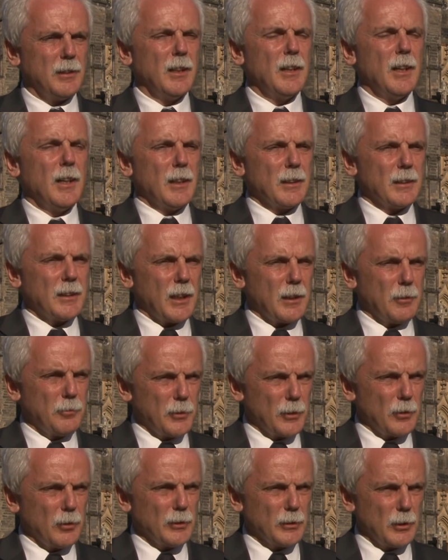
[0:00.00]
E, tak
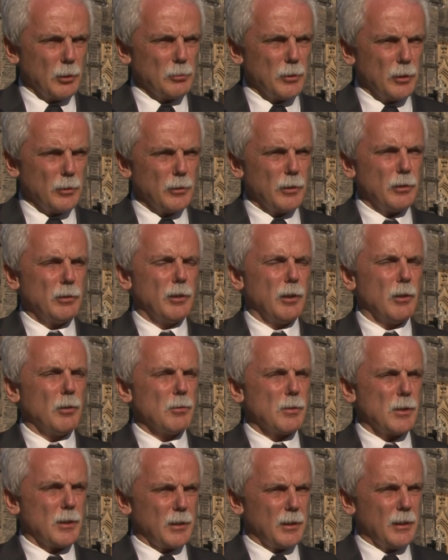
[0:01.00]
wyglądał Dolny
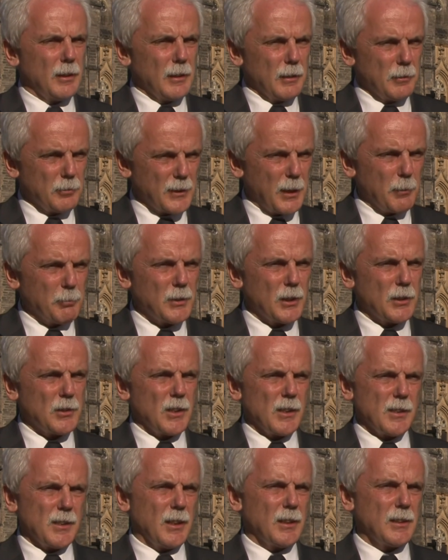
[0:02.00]
Śląsk w tamtych
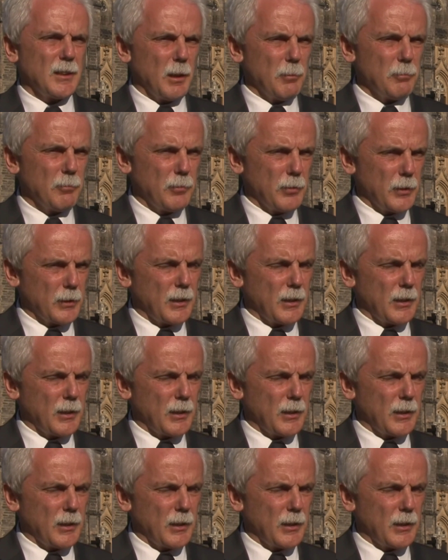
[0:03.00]
czasach, tam,